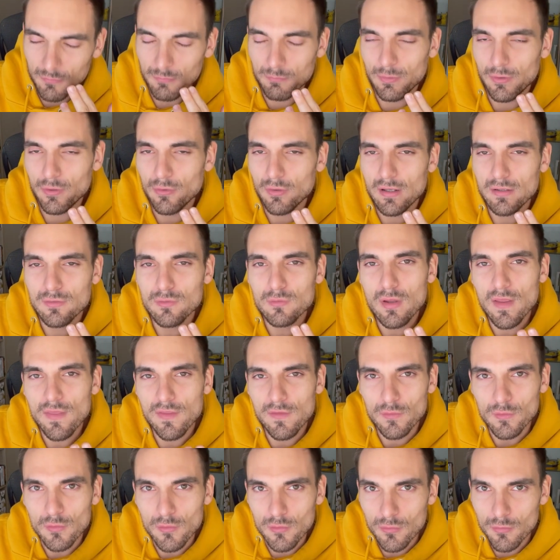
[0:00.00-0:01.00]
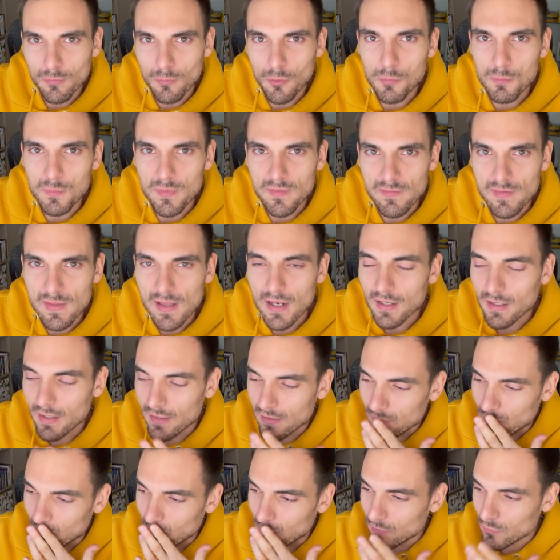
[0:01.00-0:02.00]
¿Pero qué estoy haciendo yo con mi vida
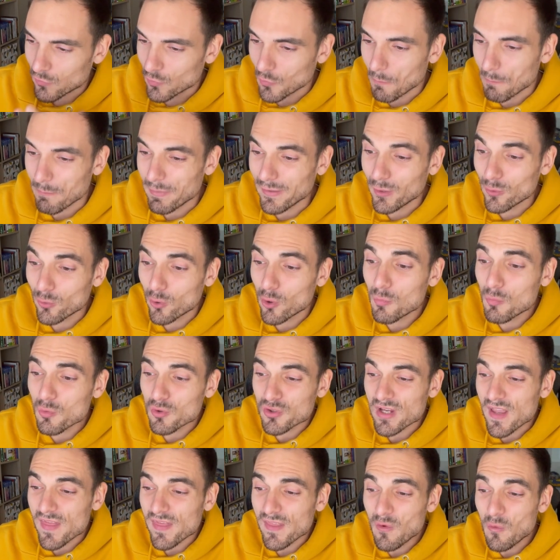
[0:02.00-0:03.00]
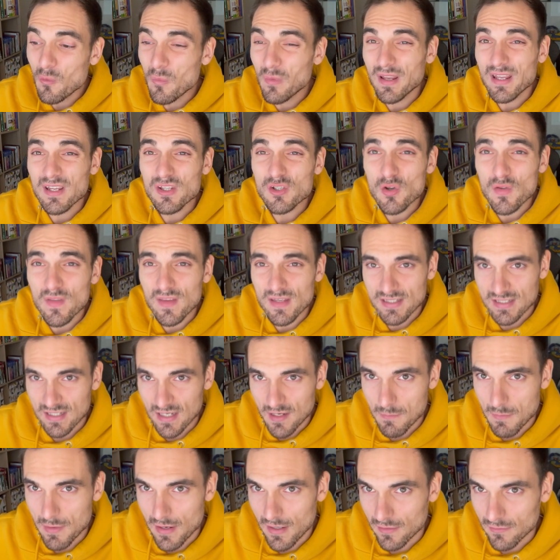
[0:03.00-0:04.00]
leyendo esto? Pero ¿cómo se hace un queso de
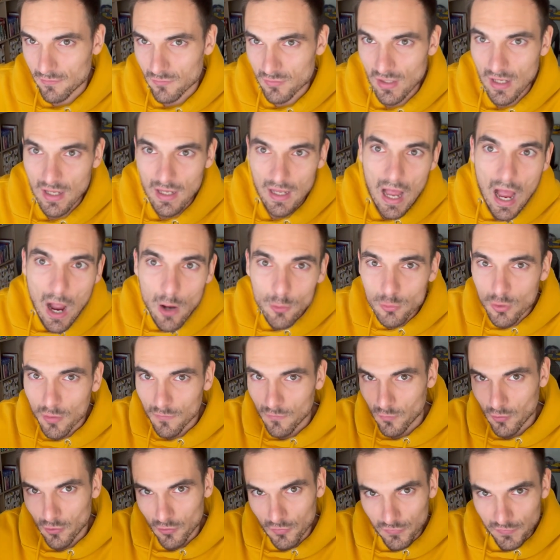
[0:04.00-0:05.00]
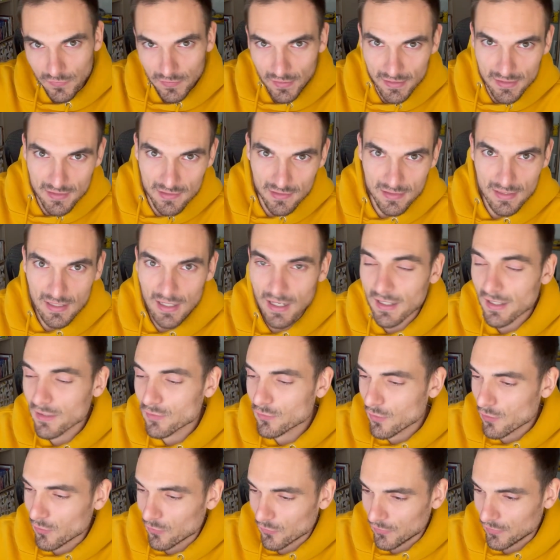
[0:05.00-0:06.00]
semen? O sea, out of context, sacar
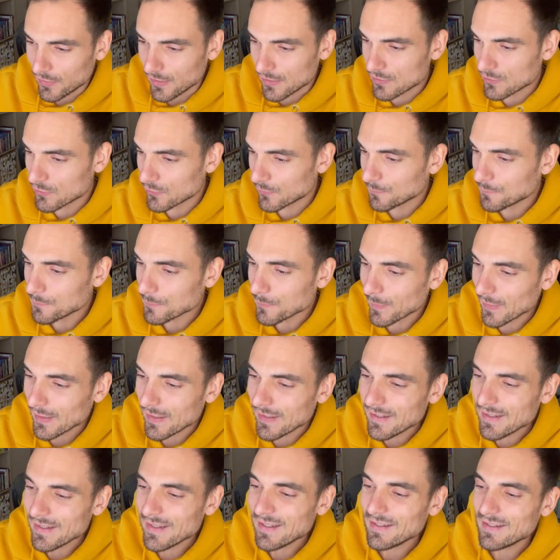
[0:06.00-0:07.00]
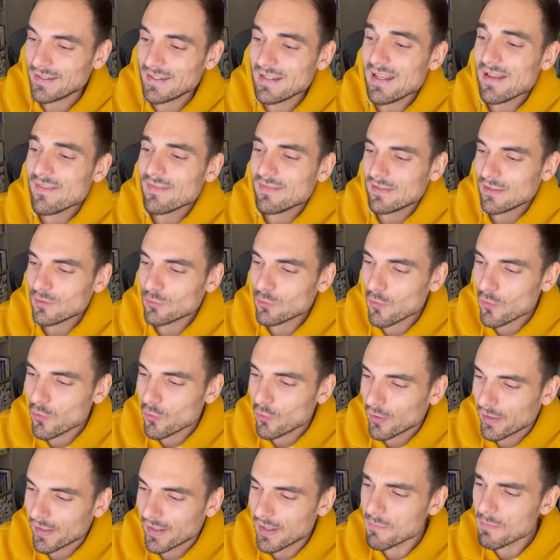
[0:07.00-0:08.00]
esto de contexto. Y ante
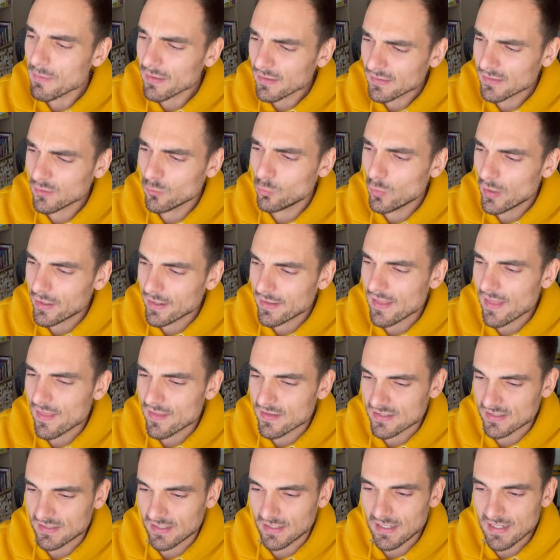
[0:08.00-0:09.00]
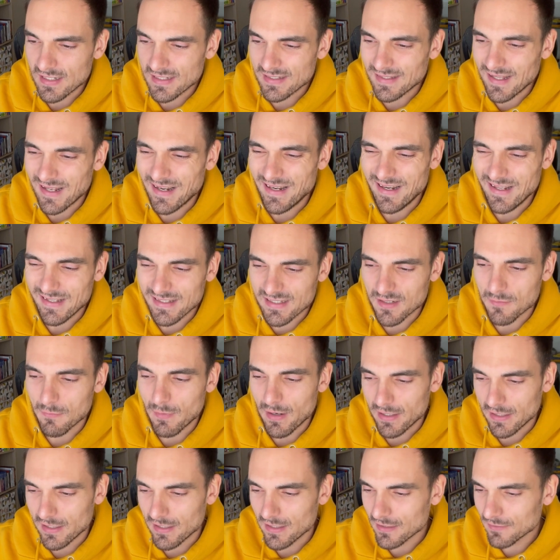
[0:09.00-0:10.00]
todo, ¿qué particularidades tiene esta leche
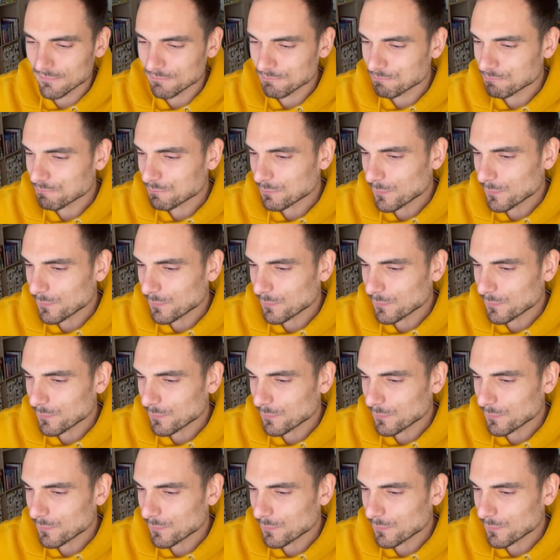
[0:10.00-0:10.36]
marina?